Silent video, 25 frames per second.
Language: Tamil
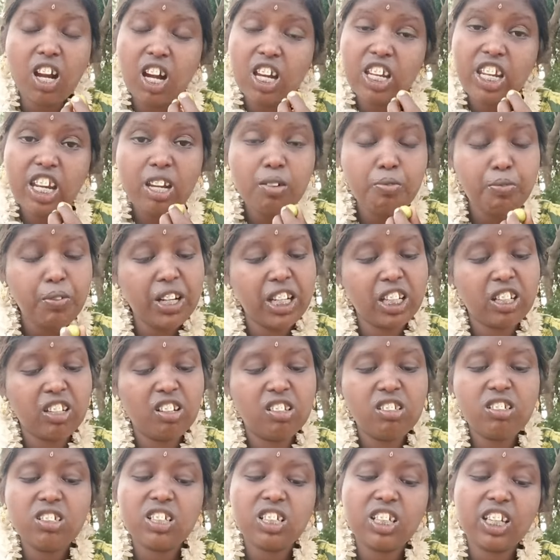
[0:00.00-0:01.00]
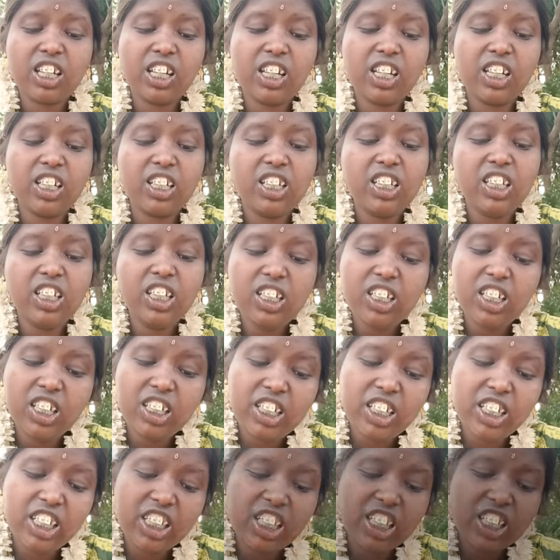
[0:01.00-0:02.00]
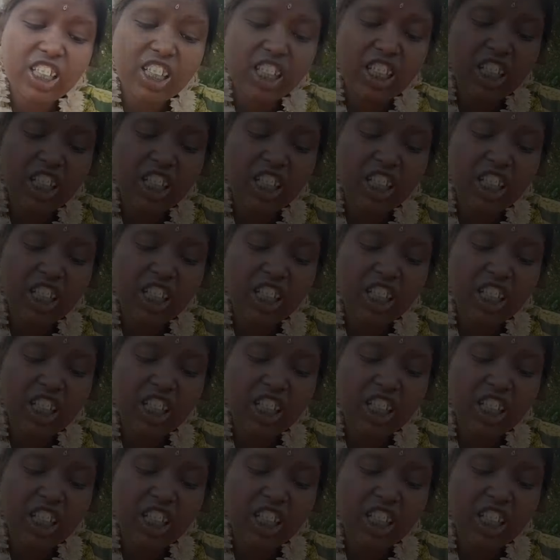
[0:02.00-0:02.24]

கல்யாணம் பண்ணிக்கலான் இருக்கேன் நீ என்ன நினைக்கிற